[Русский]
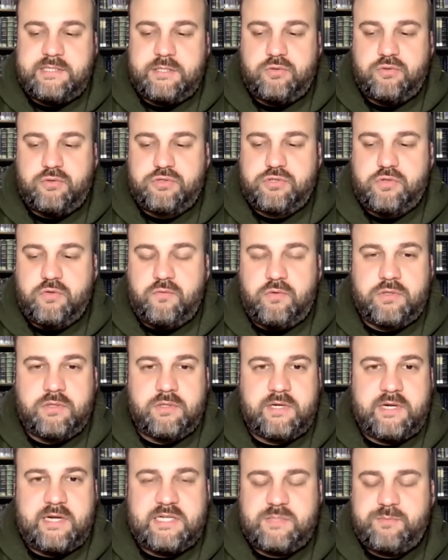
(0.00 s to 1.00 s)
за то, что он
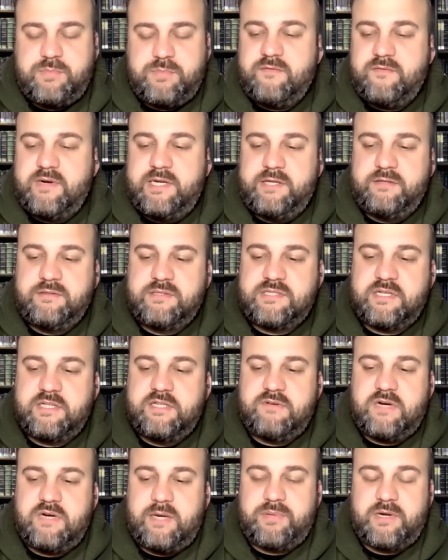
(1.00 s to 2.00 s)
раз провалился,
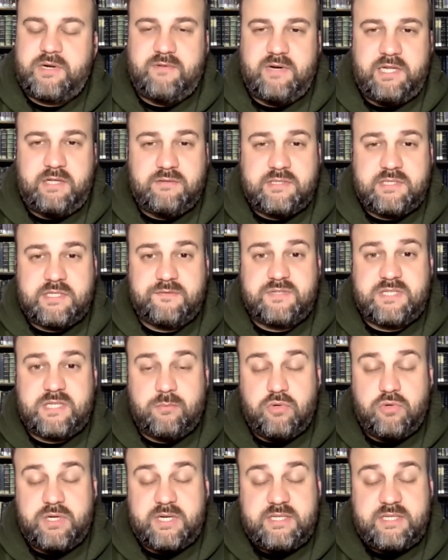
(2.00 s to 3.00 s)
два провалился в
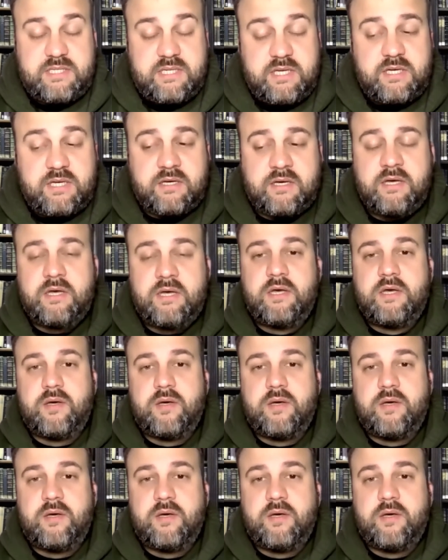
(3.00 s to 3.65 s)
самой России,